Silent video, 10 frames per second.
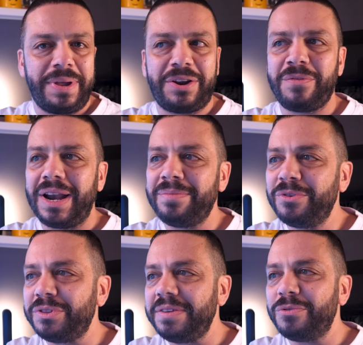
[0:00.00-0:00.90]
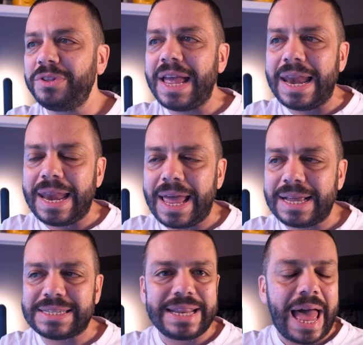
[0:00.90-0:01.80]
per quale motivo,
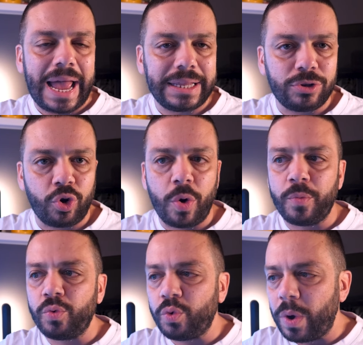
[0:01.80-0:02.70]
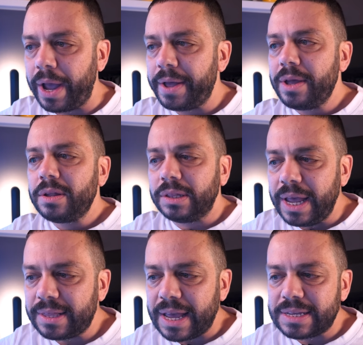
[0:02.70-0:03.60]
delle slide o comunque
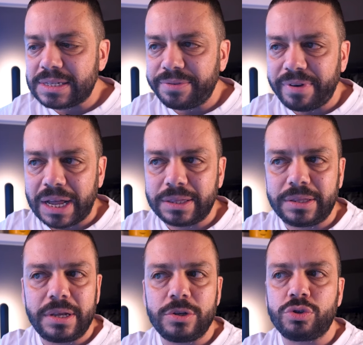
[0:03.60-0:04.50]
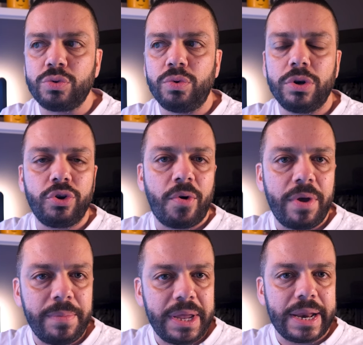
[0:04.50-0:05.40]
dei test fatti sul
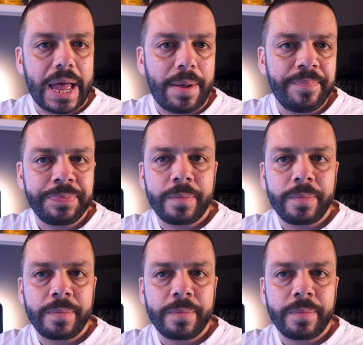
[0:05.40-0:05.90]
9000